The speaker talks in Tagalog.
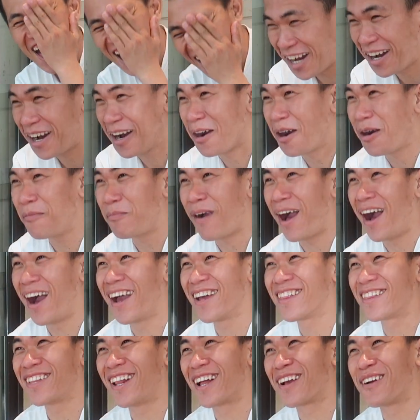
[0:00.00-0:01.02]

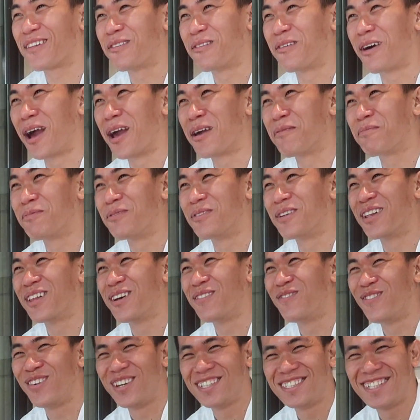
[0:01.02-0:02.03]
Napakapangit talaga itong kahit na ito.
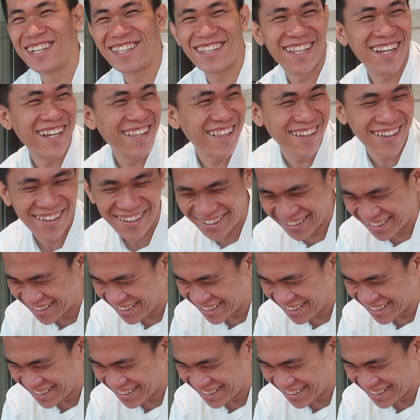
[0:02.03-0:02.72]
Visit na ito.